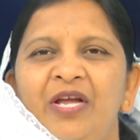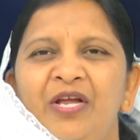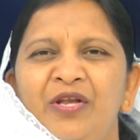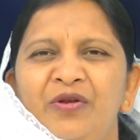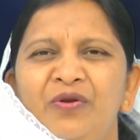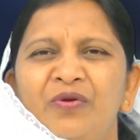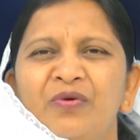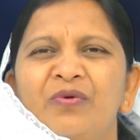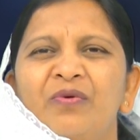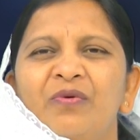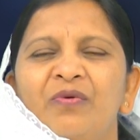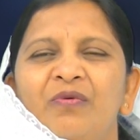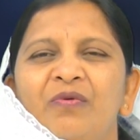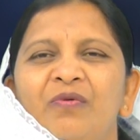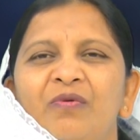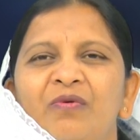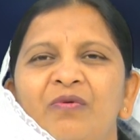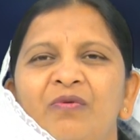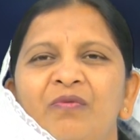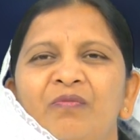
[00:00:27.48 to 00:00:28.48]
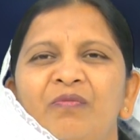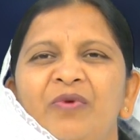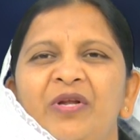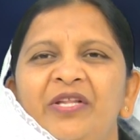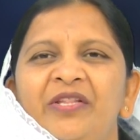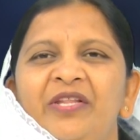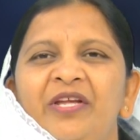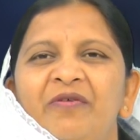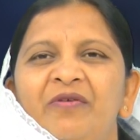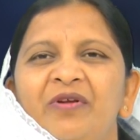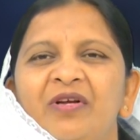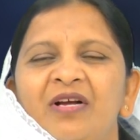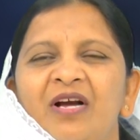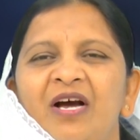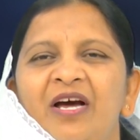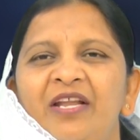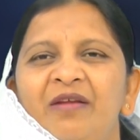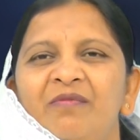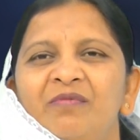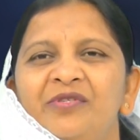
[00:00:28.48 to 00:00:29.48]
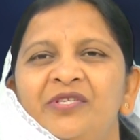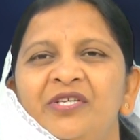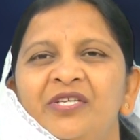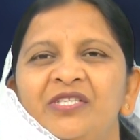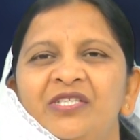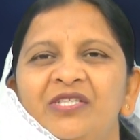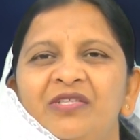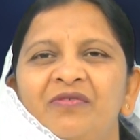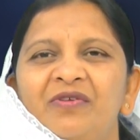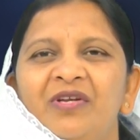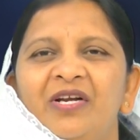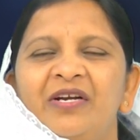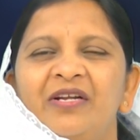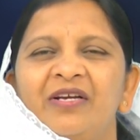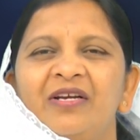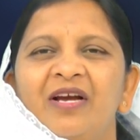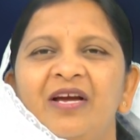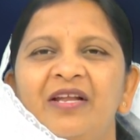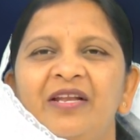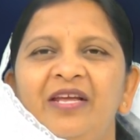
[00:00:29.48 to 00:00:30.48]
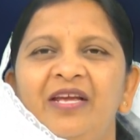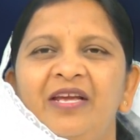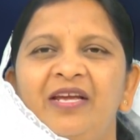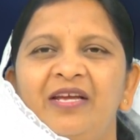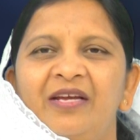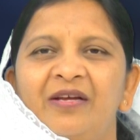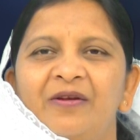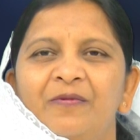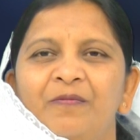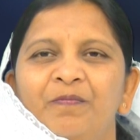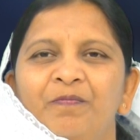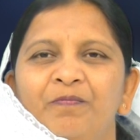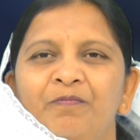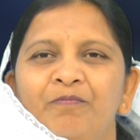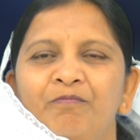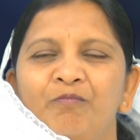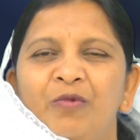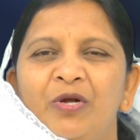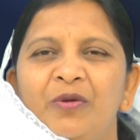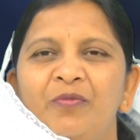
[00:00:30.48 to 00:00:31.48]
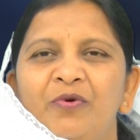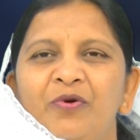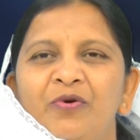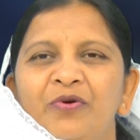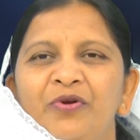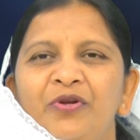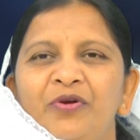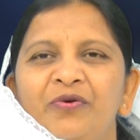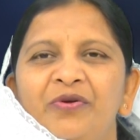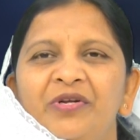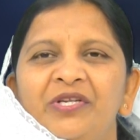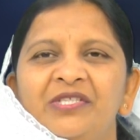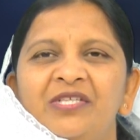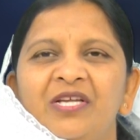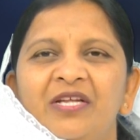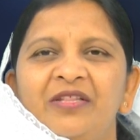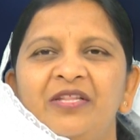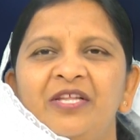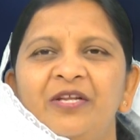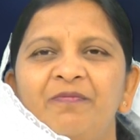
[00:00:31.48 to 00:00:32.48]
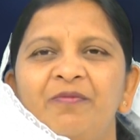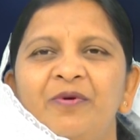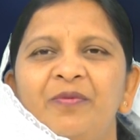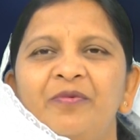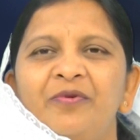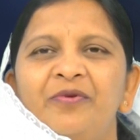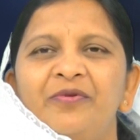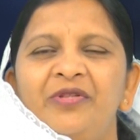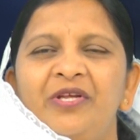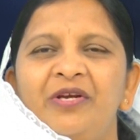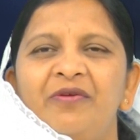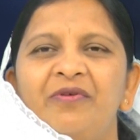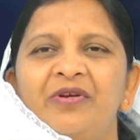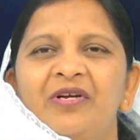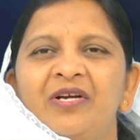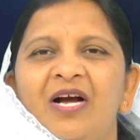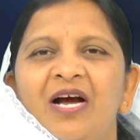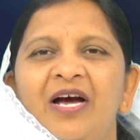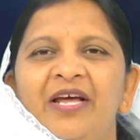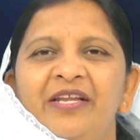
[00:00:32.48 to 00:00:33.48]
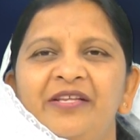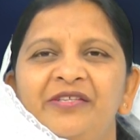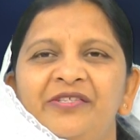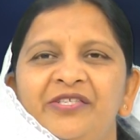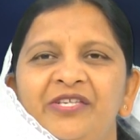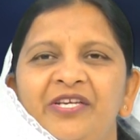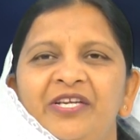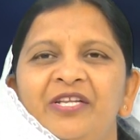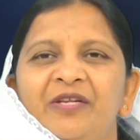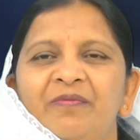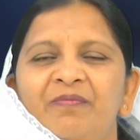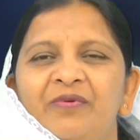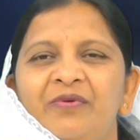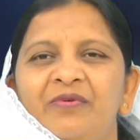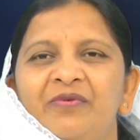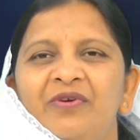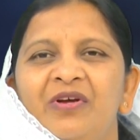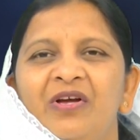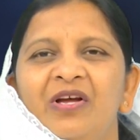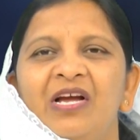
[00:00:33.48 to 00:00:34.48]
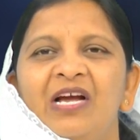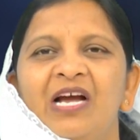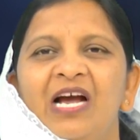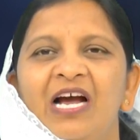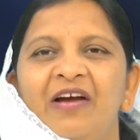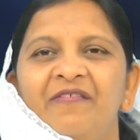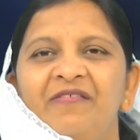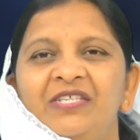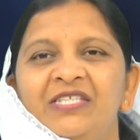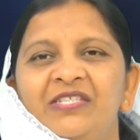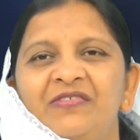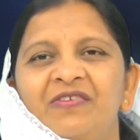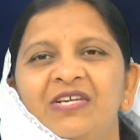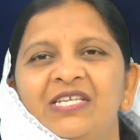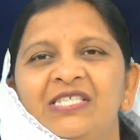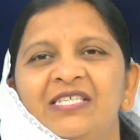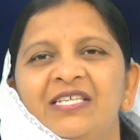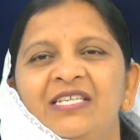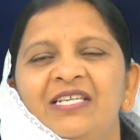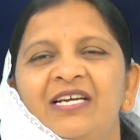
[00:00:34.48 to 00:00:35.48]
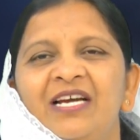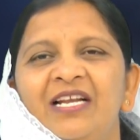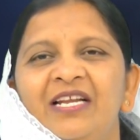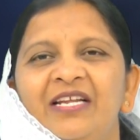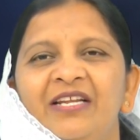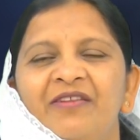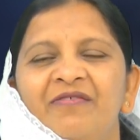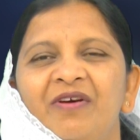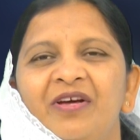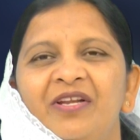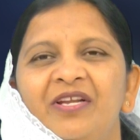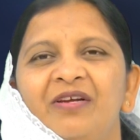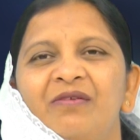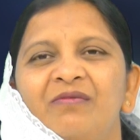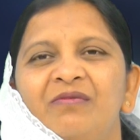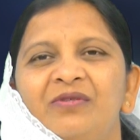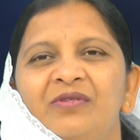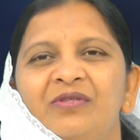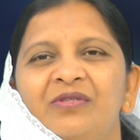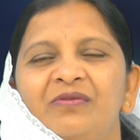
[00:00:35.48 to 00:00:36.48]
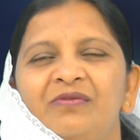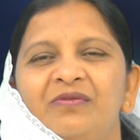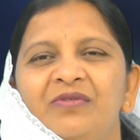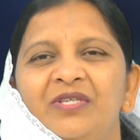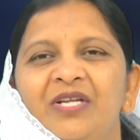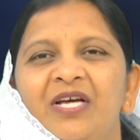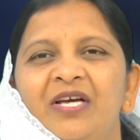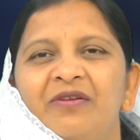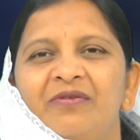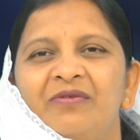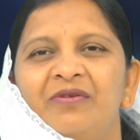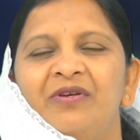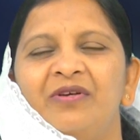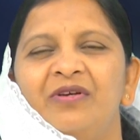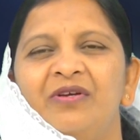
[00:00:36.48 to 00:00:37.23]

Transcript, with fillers: ఎన్నో మరి దేవుడు కార్యం చేస్తున్నాడు కానీ మనము కొన్ని కొన్ని సందర్భంలో దేవుడు కార్యం చేయనప్పుడు అవిశ్వాసాన్ని కలిగిన వారిగా ఉంటూ ఉంటారు